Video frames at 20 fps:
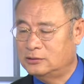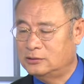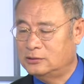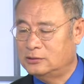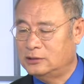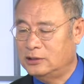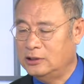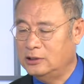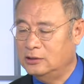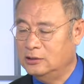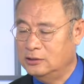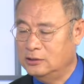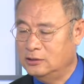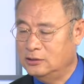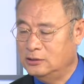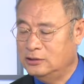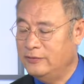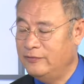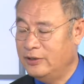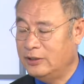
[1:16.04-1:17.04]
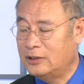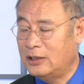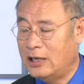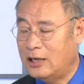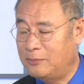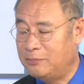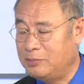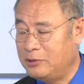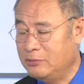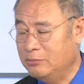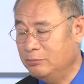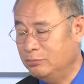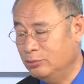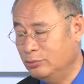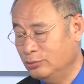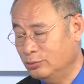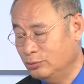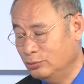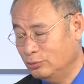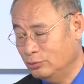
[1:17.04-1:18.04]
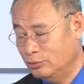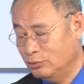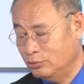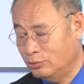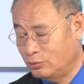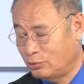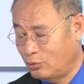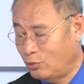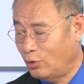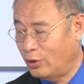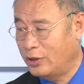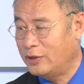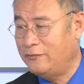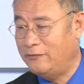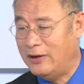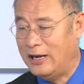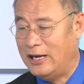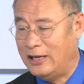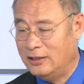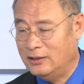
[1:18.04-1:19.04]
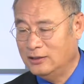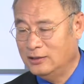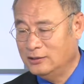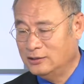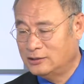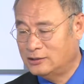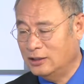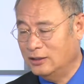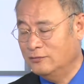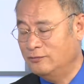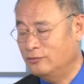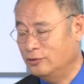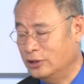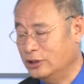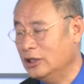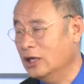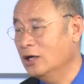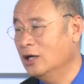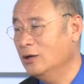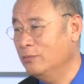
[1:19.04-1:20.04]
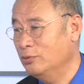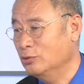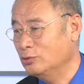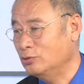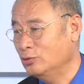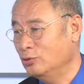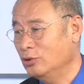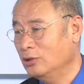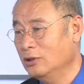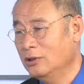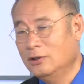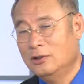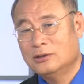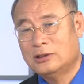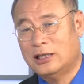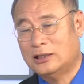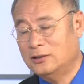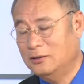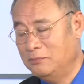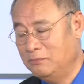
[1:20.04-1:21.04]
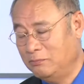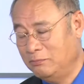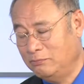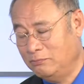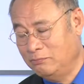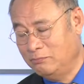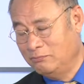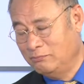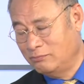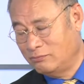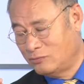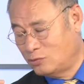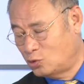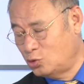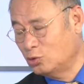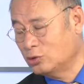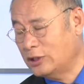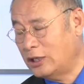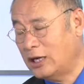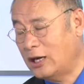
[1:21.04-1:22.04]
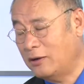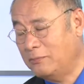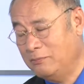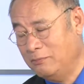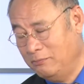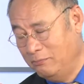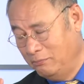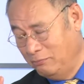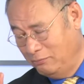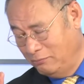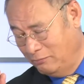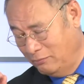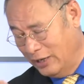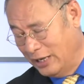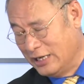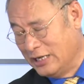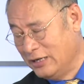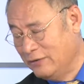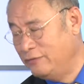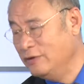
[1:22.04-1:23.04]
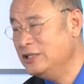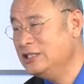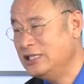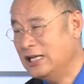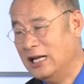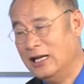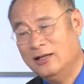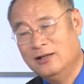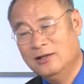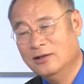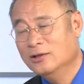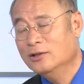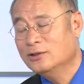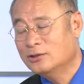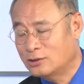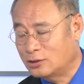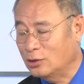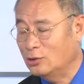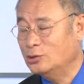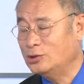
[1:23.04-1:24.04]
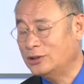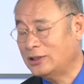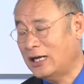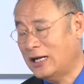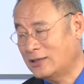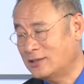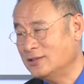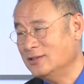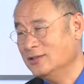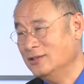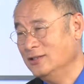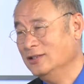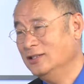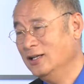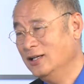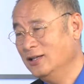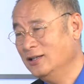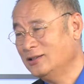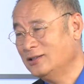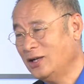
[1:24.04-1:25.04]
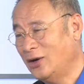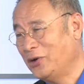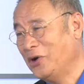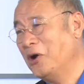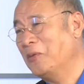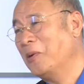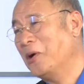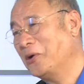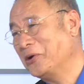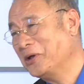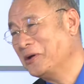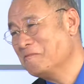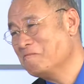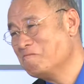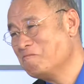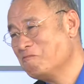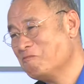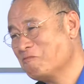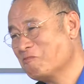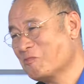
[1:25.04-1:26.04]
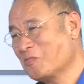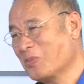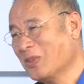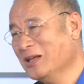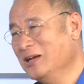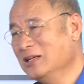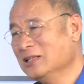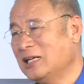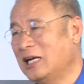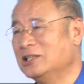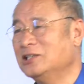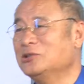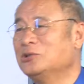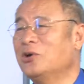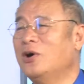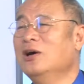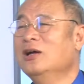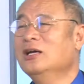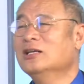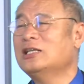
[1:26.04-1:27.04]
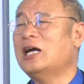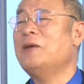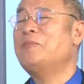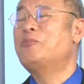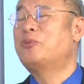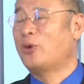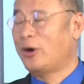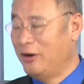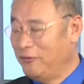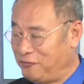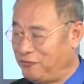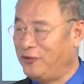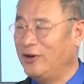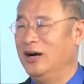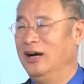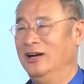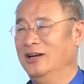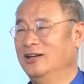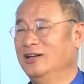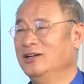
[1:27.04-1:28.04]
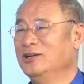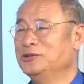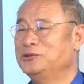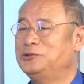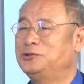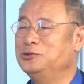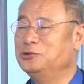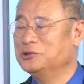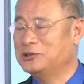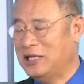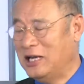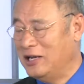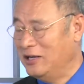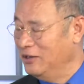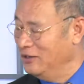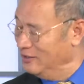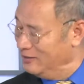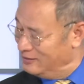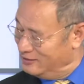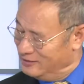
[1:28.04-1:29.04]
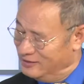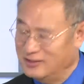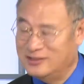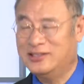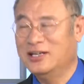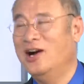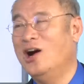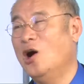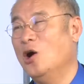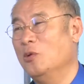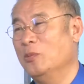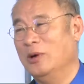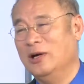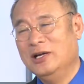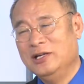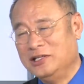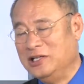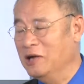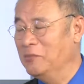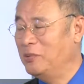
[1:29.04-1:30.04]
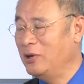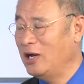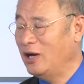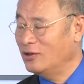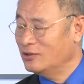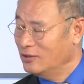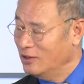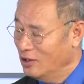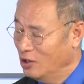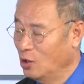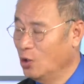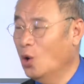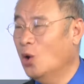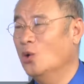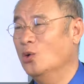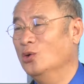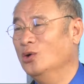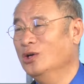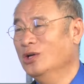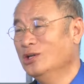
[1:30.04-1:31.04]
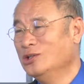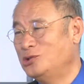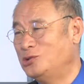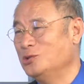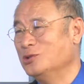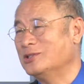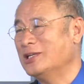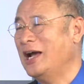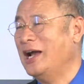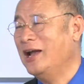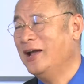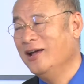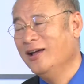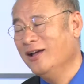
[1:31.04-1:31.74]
这个因为他并不 qualify 政府的任何补助，他的住在那儿每一分钱都是他自己的掏腰包的。嗯，他就说他 prefer 住在 nursing home，也不要 alone 住在。